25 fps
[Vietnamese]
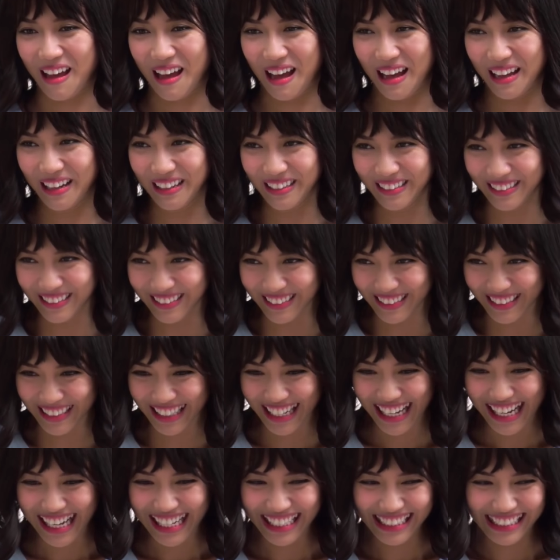dạ
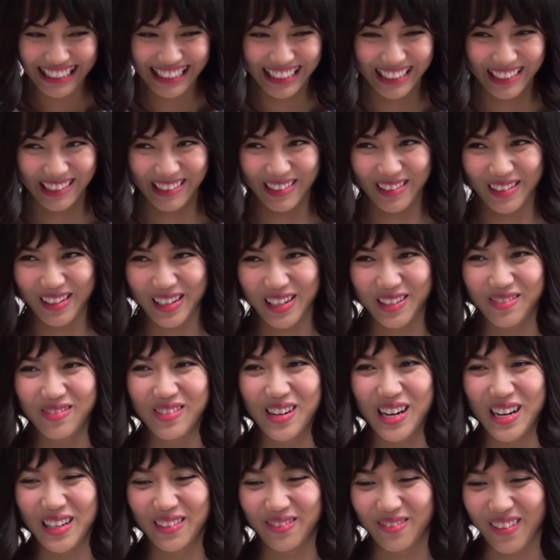con
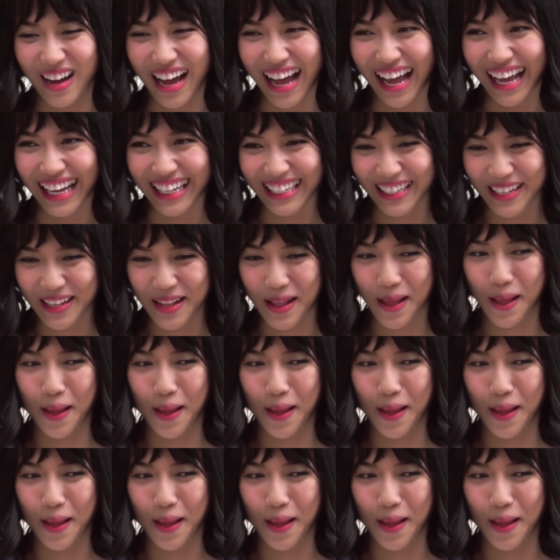cảm ơn bác